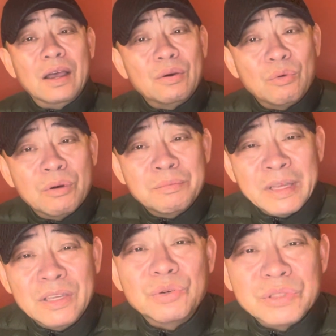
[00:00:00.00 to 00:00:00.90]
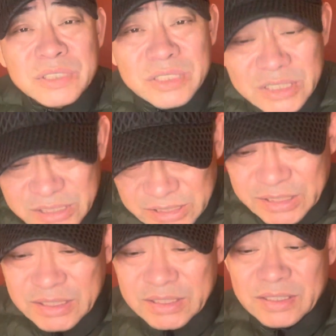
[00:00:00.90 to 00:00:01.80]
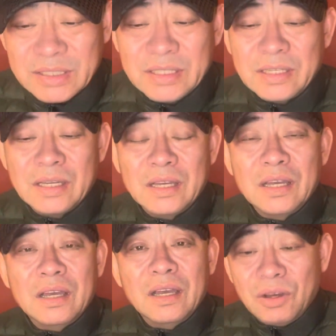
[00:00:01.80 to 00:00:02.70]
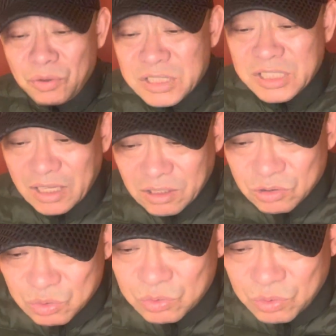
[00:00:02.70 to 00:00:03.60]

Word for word: 我没有私心。我想到中